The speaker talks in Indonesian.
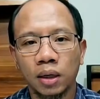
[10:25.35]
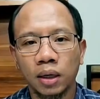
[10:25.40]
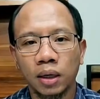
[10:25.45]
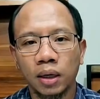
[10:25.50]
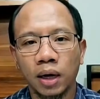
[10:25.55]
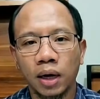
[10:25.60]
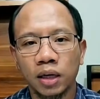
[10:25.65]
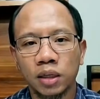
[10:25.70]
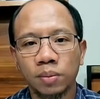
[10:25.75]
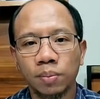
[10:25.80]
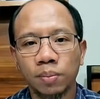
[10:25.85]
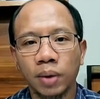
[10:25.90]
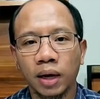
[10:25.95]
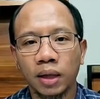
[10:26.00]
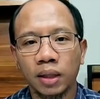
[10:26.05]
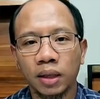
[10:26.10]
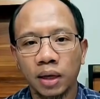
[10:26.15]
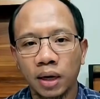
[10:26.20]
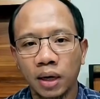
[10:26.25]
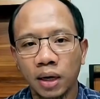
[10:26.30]
ini ya
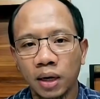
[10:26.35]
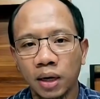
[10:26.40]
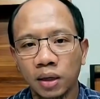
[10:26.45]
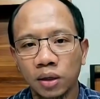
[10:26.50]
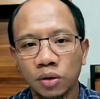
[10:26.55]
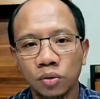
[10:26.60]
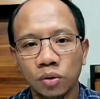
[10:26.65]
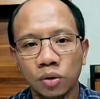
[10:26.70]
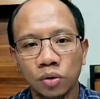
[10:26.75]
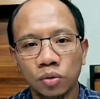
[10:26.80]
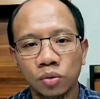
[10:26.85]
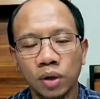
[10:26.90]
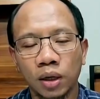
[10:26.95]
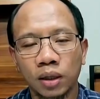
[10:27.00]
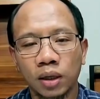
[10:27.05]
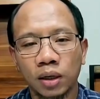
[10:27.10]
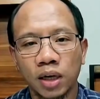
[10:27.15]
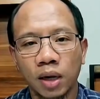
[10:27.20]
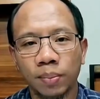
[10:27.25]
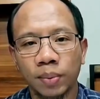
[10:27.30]
SBN-nya sudah
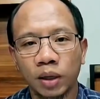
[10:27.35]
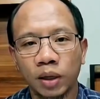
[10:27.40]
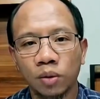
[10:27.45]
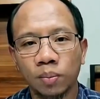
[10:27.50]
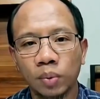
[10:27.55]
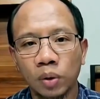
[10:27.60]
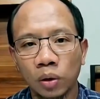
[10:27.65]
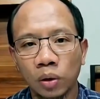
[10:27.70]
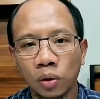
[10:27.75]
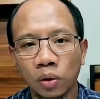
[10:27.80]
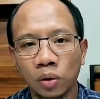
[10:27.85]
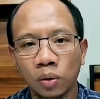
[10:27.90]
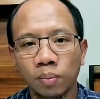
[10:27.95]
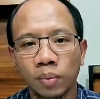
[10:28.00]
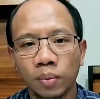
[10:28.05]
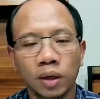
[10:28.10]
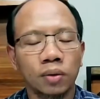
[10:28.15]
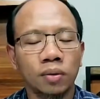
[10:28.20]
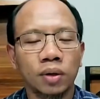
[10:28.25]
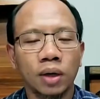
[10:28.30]
tercapai atau
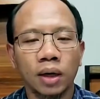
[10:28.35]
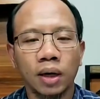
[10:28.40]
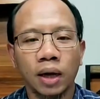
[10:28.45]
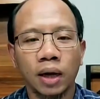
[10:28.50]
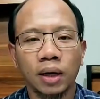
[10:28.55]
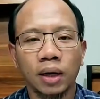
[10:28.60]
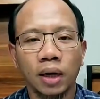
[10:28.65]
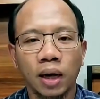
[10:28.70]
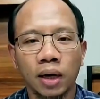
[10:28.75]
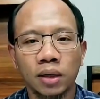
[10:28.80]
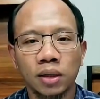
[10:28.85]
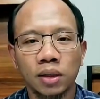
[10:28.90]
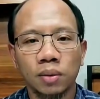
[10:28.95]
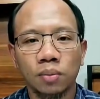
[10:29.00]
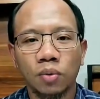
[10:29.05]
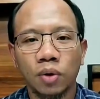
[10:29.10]
belum begitu dan lain-lain hmm.